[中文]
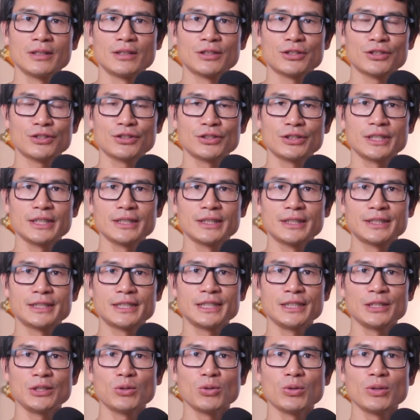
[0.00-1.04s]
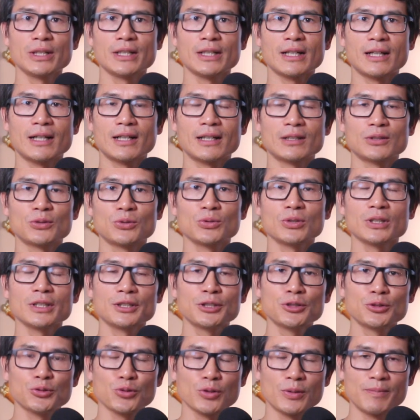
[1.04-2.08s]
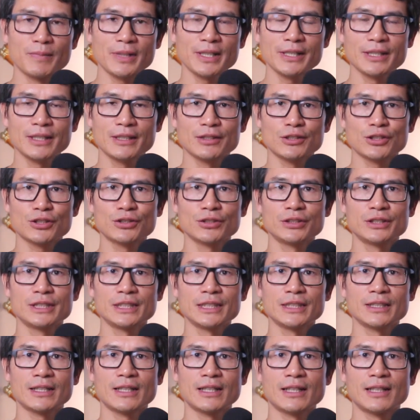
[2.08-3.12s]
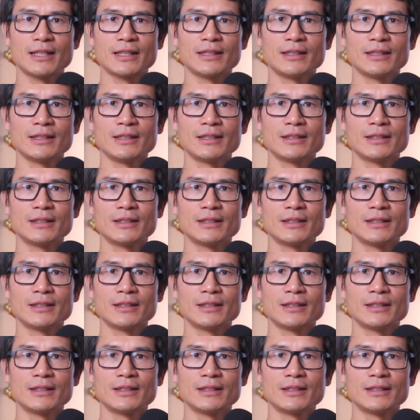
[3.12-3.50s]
试镜的机会啊，如何去准备一个试镜啊。